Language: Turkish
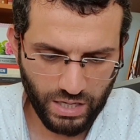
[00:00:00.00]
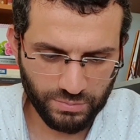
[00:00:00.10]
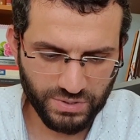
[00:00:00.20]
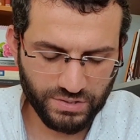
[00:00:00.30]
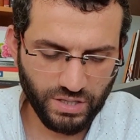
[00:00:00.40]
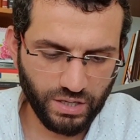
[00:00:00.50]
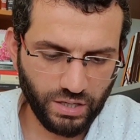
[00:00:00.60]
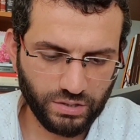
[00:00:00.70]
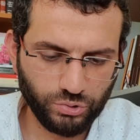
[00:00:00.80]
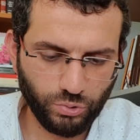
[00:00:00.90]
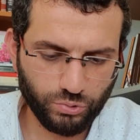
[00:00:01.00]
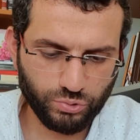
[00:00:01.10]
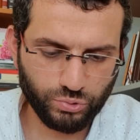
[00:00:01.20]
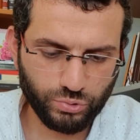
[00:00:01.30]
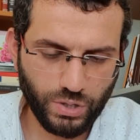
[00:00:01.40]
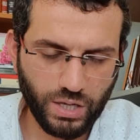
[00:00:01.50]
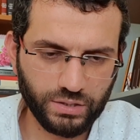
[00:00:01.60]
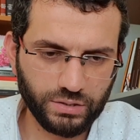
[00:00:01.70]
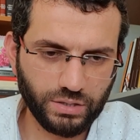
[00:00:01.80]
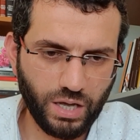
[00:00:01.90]
Hani biz nereye gidiyoruz?
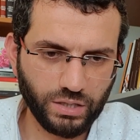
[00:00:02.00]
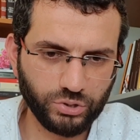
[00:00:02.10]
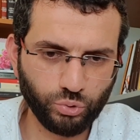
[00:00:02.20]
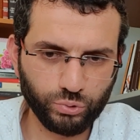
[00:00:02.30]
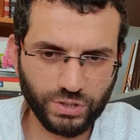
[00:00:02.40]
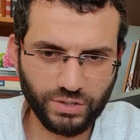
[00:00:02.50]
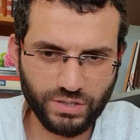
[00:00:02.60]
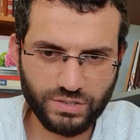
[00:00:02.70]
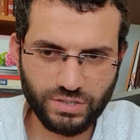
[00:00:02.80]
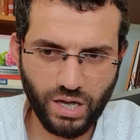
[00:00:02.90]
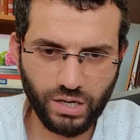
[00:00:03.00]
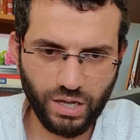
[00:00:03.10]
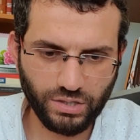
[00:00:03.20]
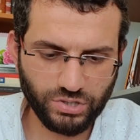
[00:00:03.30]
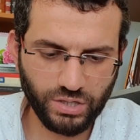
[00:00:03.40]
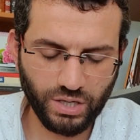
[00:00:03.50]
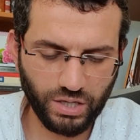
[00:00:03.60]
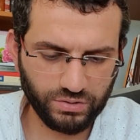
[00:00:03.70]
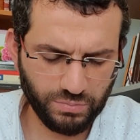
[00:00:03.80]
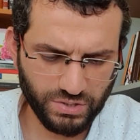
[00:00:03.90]
Hani hangi noktadayız? Ahlaken,
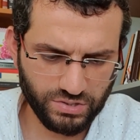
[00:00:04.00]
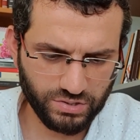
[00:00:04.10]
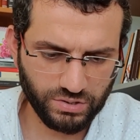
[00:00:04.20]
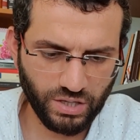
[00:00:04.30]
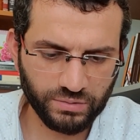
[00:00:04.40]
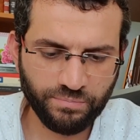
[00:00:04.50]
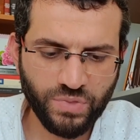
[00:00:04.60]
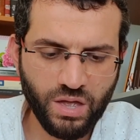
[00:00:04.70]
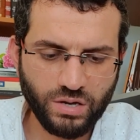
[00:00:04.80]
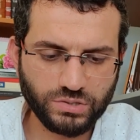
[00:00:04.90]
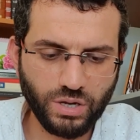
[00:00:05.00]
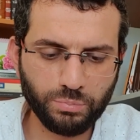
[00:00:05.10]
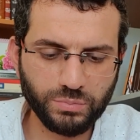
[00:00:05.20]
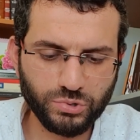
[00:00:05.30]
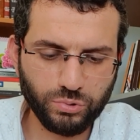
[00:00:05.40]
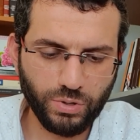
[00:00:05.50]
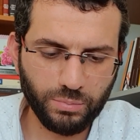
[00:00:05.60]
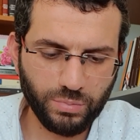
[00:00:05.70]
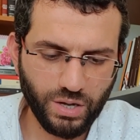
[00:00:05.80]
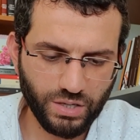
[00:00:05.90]
eğitim açısından, Rabbimizle
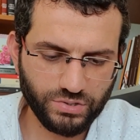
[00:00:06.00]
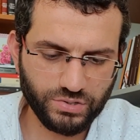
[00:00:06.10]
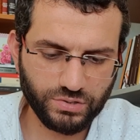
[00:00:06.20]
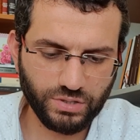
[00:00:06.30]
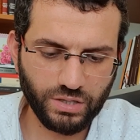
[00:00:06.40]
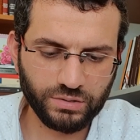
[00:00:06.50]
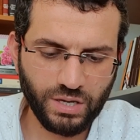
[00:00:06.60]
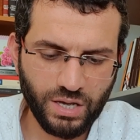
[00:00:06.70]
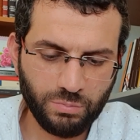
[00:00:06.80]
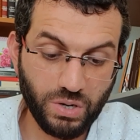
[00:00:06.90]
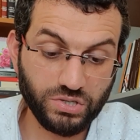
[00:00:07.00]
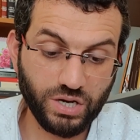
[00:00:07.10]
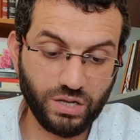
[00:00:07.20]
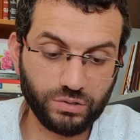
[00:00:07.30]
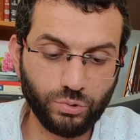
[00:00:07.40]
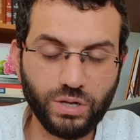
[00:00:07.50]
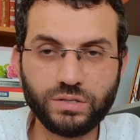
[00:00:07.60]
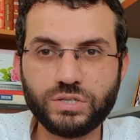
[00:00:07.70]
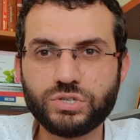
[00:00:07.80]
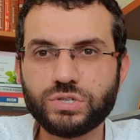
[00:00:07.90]
olan bağ açısından, başkalarıyla olan
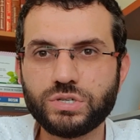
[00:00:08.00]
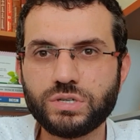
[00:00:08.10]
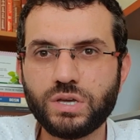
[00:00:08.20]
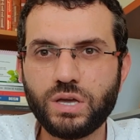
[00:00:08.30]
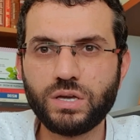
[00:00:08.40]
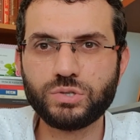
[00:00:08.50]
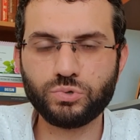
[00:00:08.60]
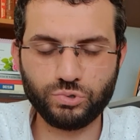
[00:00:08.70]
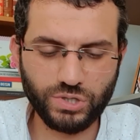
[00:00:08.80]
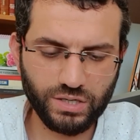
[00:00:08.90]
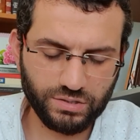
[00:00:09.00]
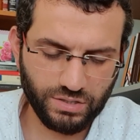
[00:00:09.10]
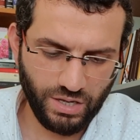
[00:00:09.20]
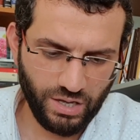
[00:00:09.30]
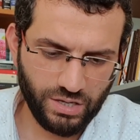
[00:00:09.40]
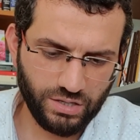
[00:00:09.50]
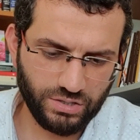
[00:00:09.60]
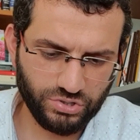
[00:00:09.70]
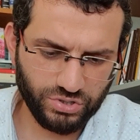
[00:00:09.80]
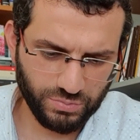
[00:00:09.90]
ilişki, sosyal
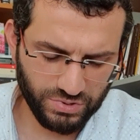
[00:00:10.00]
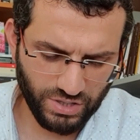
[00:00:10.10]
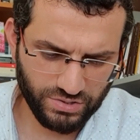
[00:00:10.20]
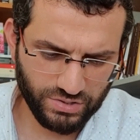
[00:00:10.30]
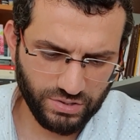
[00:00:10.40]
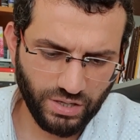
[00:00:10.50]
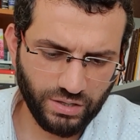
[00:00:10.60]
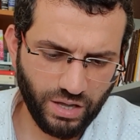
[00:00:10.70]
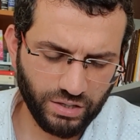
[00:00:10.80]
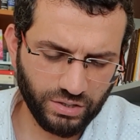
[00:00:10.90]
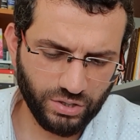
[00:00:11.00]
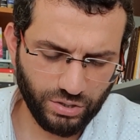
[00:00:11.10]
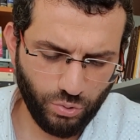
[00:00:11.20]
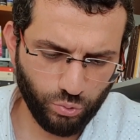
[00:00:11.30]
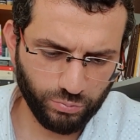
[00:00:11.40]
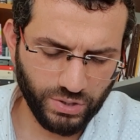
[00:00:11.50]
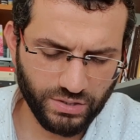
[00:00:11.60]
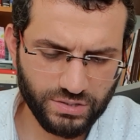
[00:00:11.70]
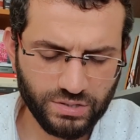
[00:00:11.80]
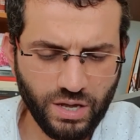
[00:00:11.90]
ilişkimiz açısından hangi
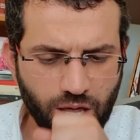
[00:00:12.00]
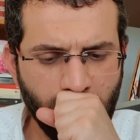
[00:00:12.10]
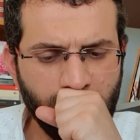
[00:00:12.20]
konumdayız?